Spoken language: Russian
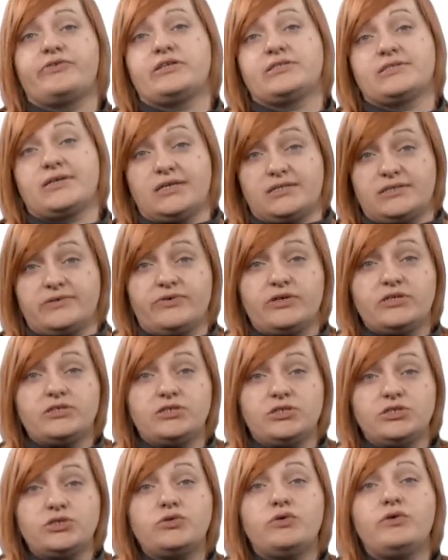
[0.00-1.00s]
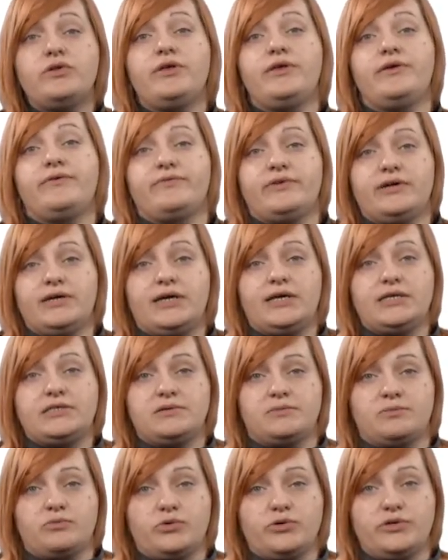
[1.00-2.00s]
рассказывайте истории, и вы
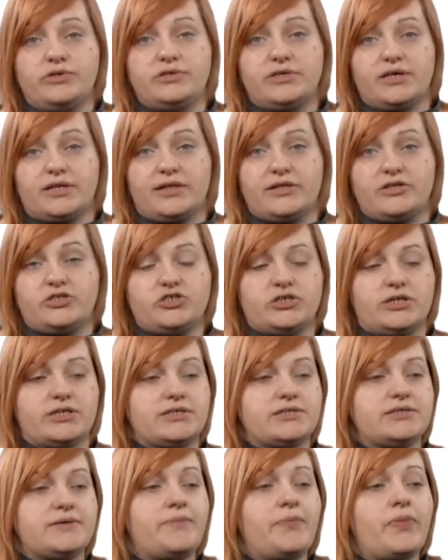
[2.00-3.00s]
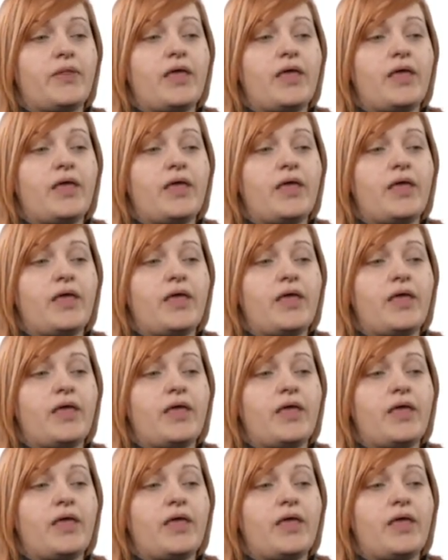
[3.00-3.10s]
этим будете отличаться.